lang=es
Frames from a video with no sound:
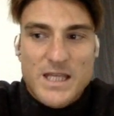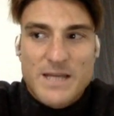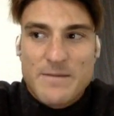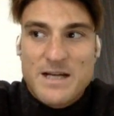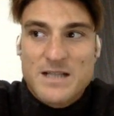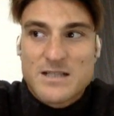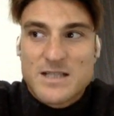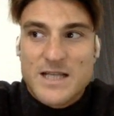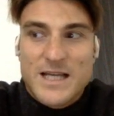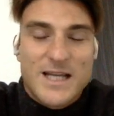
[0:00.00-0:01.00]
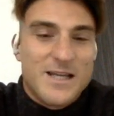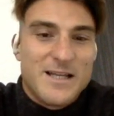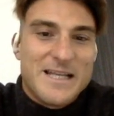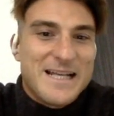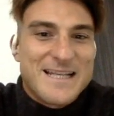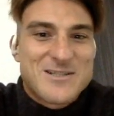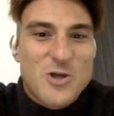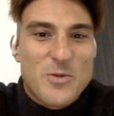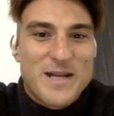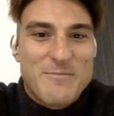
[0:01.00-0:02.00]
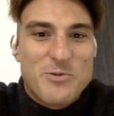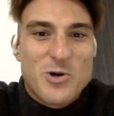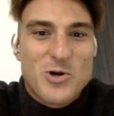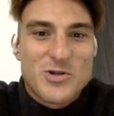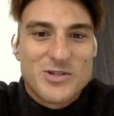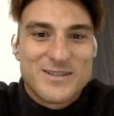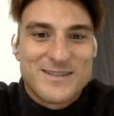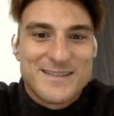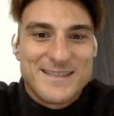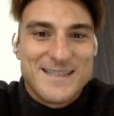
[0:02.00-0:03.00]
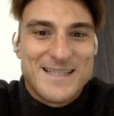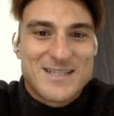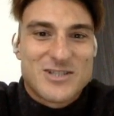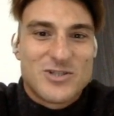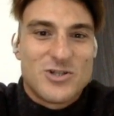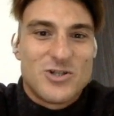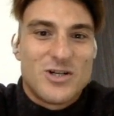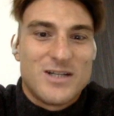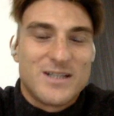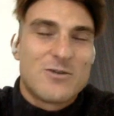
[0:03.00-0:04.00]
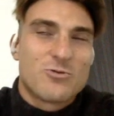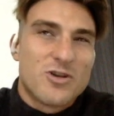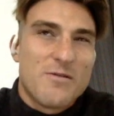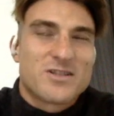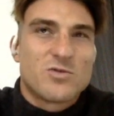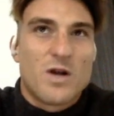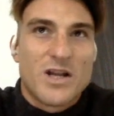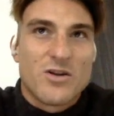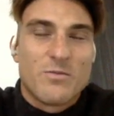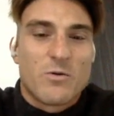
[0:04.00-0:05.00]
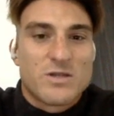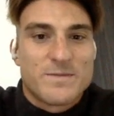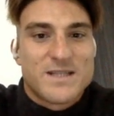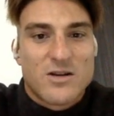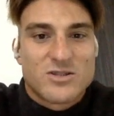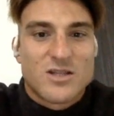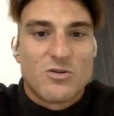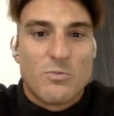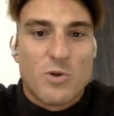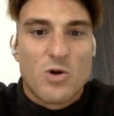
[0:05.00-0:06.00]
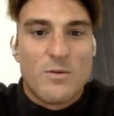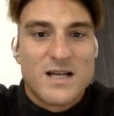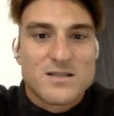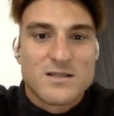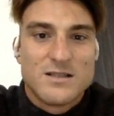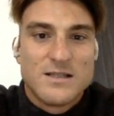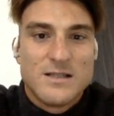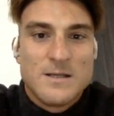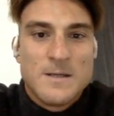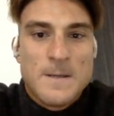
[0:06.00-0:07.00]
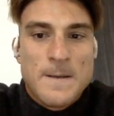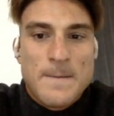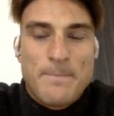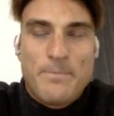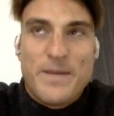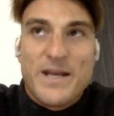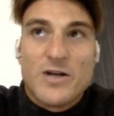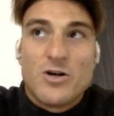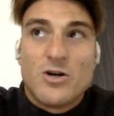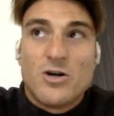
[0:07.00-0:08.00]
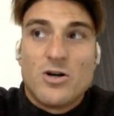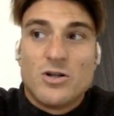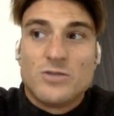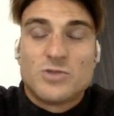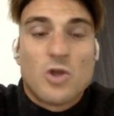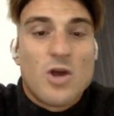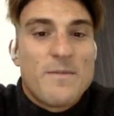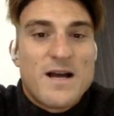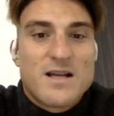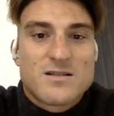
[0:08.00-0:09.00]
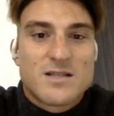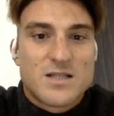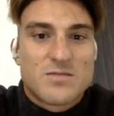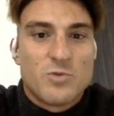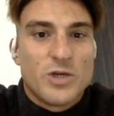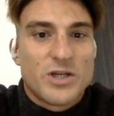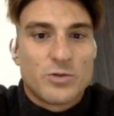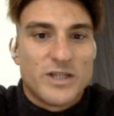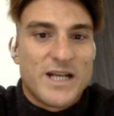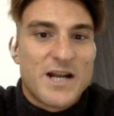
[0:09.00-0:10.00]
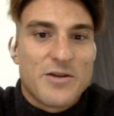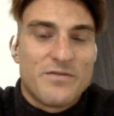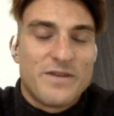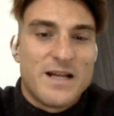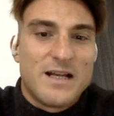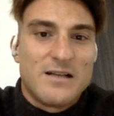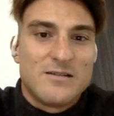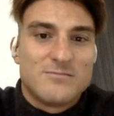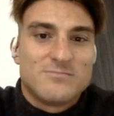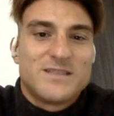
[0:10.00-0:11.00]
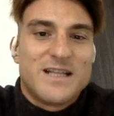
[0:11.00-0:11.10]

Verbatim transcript: y demás, eh, el inglés lo domina un poco y eso incluso en el vestuario me, está costando un poco más. Pero todo lo demás es muy rutinario. Al final